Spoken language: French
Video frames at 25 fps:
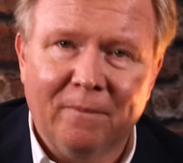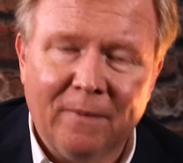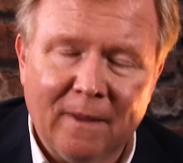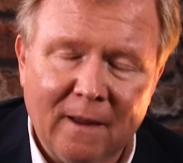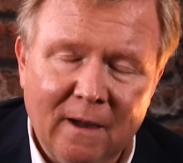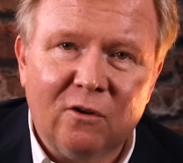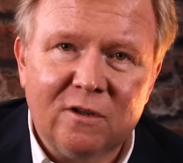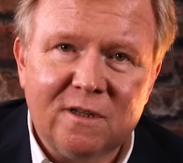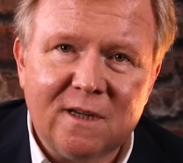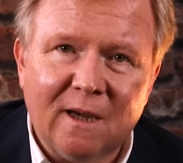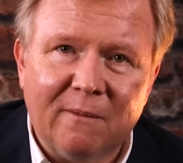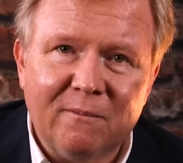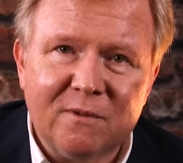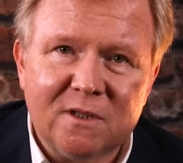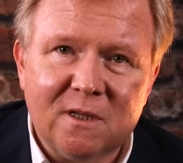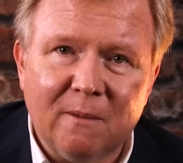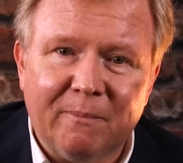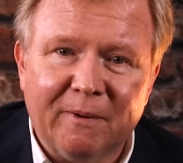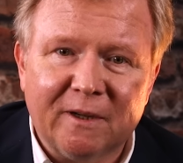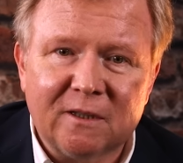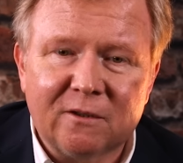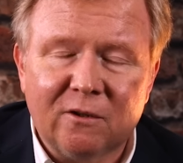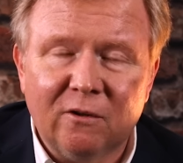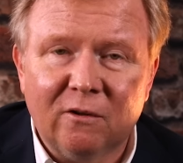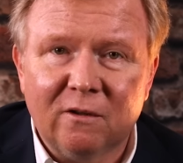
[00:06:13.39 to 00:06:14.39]
La deuxième,
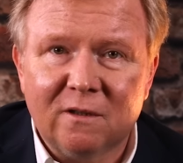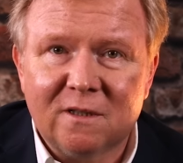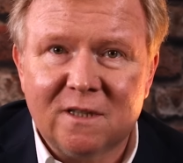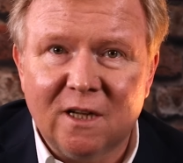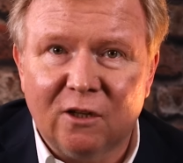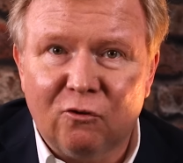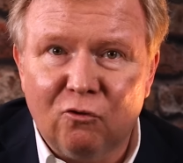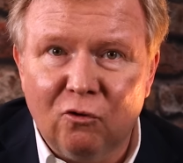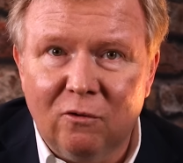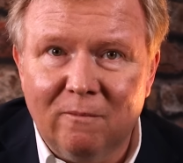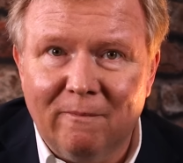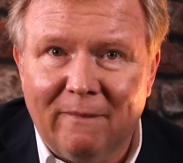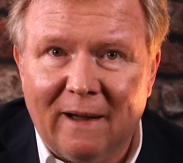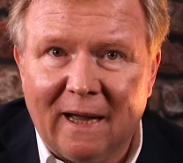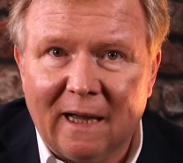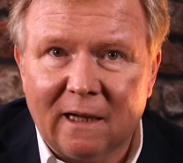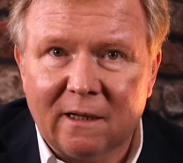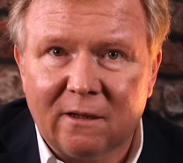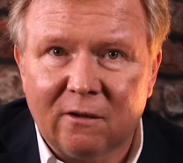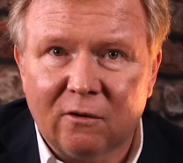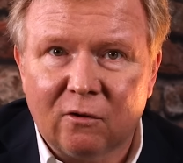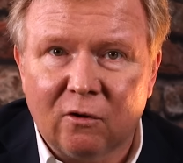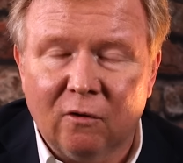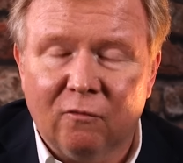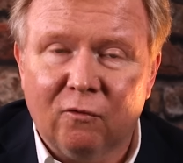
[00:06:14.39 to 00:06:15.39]
c'est parce que c'est une
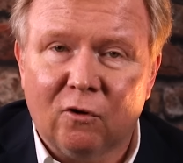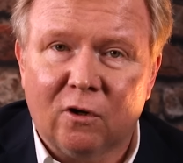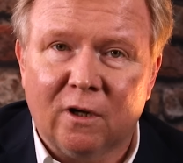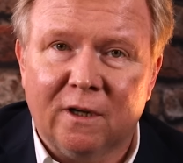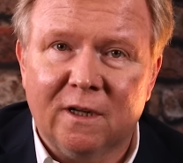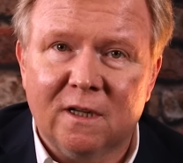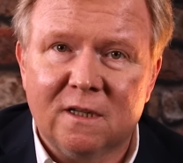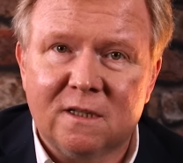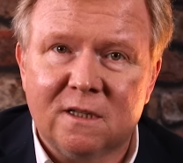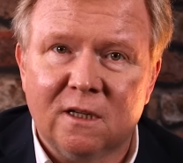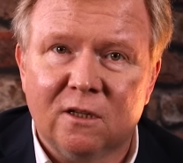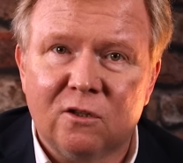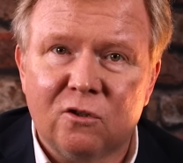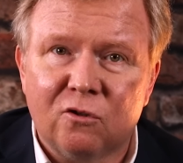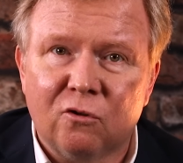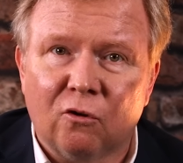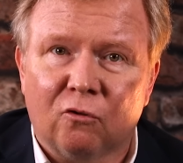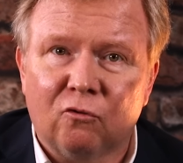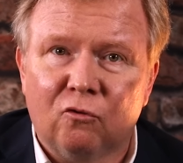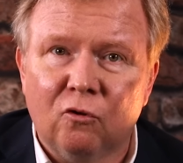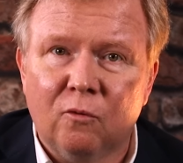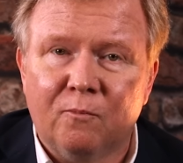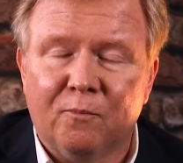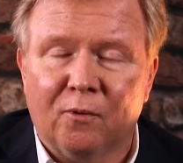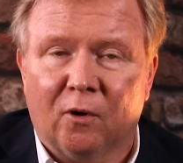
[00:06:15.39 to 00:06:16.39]
marque que vous connaissez
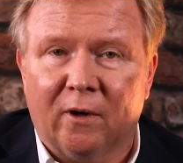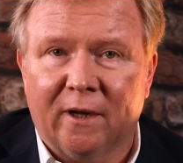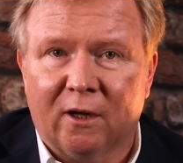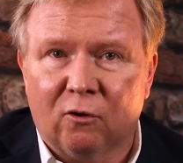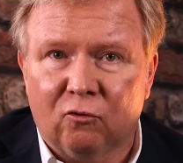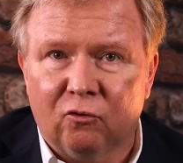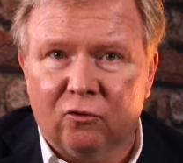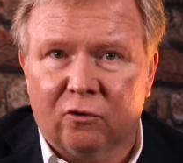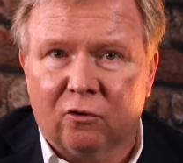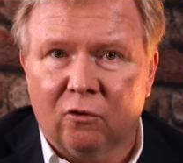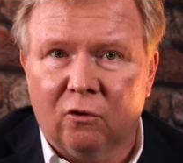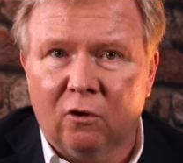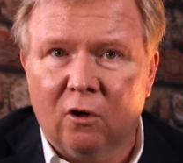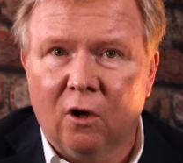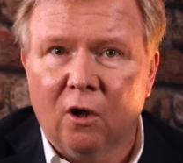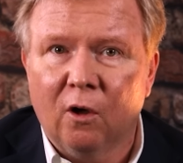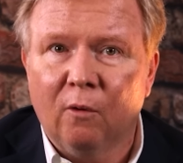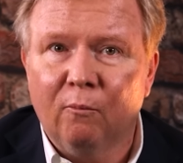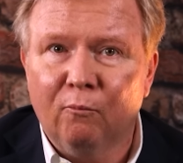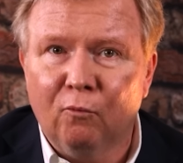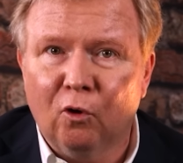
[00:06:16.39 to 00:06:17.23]
surtout pour les couteaux